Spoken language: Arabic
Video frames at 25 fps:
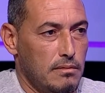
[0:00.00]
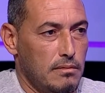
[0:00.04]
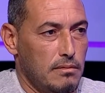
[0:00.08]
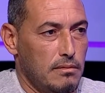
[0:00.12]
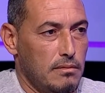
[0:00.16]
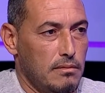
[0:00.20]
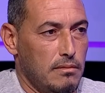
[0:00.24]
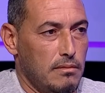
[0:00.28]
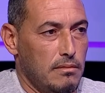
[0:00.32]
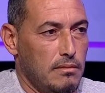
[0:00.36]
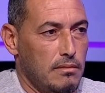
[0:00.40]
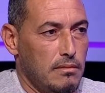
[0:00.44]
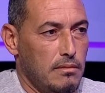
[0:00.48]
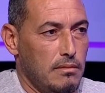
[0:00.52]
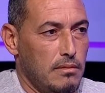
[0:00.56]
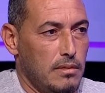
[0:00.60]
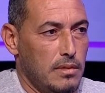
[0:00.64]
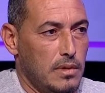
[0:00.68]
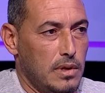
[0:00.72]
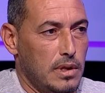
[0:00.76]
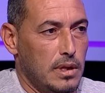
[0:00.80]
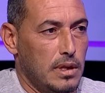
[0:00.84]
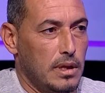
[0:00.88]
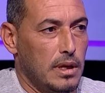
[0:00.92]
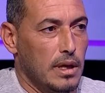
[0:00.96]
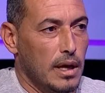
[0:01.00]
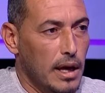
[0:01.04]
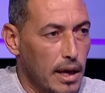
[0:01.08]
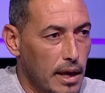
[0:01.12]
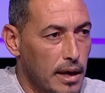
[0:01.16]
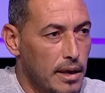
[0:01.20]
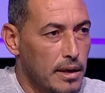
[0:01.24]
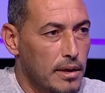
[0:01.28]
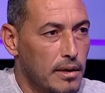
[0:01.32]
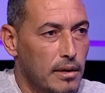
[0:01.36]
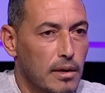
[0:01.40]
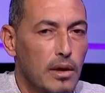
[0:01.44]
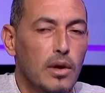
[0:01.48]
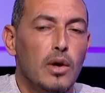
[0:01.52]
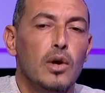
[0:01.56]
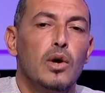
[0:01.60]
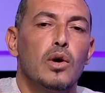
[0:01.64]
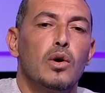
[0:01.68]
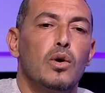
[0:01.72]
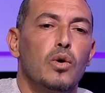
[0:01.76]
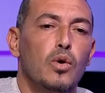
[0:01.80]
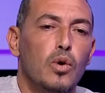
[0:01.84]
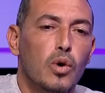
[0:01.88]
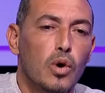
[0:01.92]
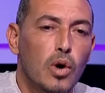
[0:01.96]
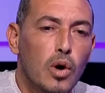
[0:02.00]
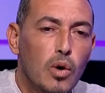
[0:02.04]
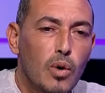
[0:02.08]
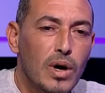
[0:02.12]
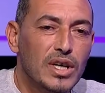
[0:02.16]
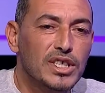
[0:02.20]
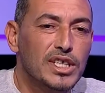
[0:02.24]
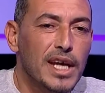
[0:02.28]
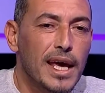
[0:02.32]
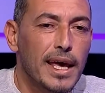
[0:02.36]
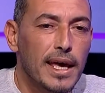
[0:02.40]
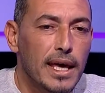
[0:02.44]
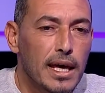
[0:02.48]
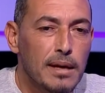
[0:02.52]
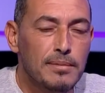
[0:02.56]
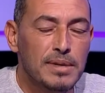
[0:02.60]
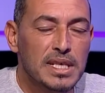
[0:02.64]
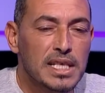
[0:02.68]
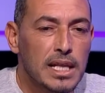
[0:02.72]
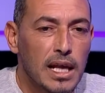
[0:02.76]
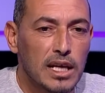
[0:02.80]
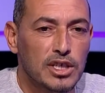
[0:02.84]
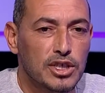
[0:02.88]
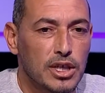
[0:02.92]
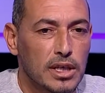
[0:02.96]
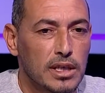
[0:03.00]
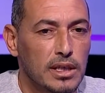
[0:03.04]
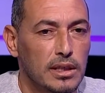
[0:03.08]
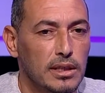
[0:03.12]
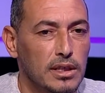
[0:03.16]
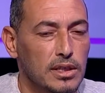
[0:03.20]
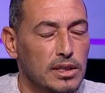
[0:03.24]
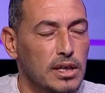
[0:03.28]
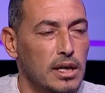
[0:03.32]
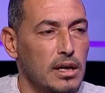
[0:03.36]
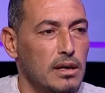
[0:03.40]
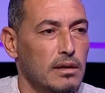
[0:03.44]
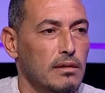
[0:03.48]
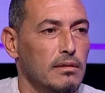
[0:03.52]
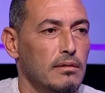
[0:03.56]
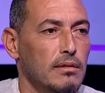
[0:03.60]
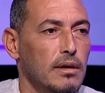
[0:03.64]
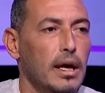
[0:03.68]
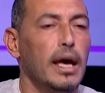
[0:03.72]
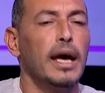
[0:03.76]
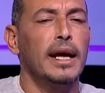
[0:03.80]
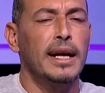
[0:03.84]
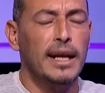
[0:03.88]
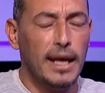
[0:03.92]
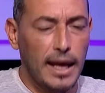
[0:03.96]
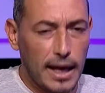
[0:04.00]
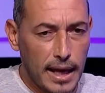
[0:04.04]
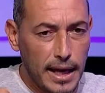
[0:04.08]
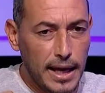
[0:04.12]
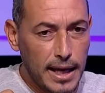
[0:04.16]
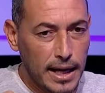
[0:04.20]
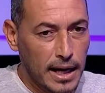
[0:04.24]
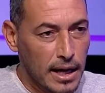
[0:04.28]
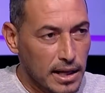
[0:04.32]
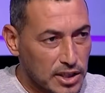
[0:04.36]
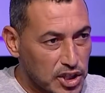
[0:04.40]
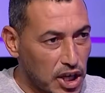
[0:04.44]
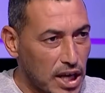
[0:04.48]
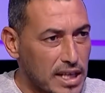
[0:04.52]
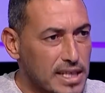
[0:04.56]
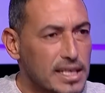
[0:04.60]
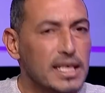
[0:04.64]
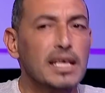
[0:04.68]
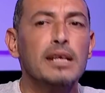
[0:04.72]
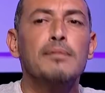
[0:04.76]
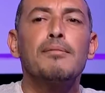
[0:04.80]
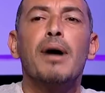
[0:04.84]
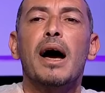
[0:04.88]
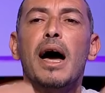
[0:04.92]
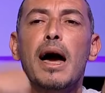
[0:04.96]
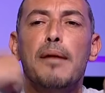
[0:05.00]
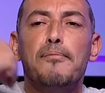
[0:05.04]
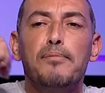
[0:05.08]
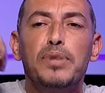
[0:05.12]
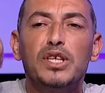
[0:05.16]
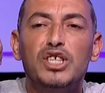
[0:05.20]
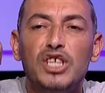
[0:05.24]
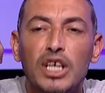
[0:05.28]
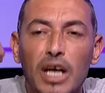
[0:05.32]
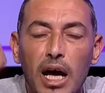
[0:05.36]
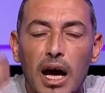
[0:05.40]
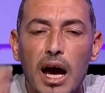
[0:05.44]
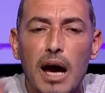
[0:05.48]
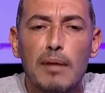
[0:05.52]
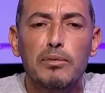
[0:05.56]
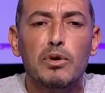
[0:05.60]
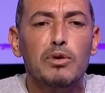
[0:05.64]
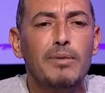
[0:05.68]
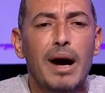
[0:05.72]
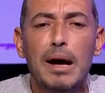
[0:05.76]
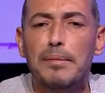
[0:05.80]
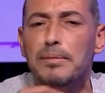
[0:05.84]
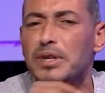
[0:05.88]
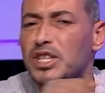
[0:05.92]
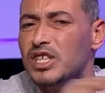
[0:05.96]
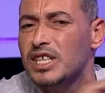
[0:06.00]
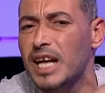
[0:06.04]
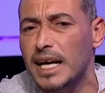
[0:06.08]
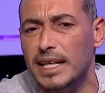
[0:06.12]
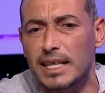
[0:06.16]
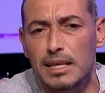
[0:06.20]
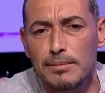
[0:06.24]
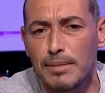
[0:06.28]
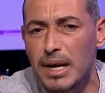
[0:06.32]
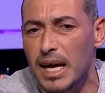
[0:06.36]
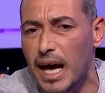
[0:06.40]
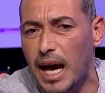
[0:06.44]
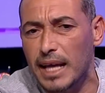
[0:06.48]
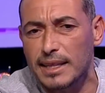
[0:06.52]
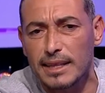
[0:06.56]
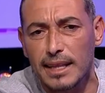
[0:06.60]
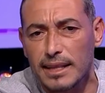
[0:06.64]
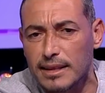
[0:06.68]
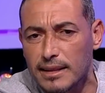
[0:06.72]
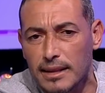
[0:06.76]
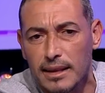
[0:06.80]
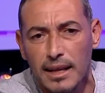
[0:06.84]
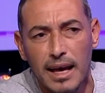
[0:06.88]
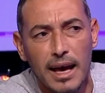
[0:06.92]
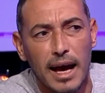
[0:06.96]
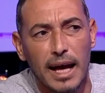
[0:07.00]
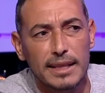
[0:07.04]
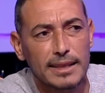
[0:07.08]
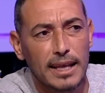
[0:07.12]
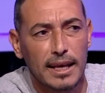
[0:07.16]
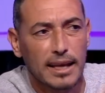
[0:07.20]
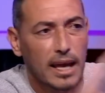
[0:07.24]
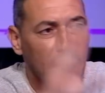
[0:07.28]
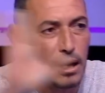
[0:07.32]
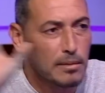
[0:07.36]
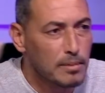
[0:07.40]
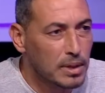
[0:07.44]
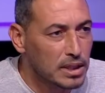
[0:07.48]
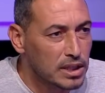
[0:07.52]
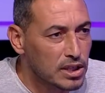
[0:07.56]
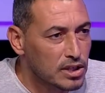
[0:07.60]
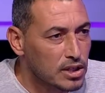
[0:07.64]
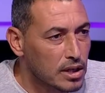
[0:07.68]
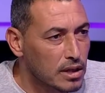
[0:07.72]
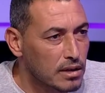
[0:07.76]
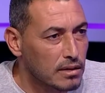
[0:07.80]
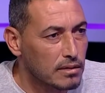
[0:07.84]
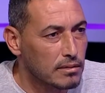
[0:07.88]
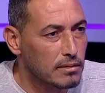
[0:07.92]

دفنتهم بثلاثه اي هو جاء امس العشيه ديجا انا انا شخصيا ما حبيتش نقابله وما حبيتش نحكي معاه حتى حتى كلمه ديجا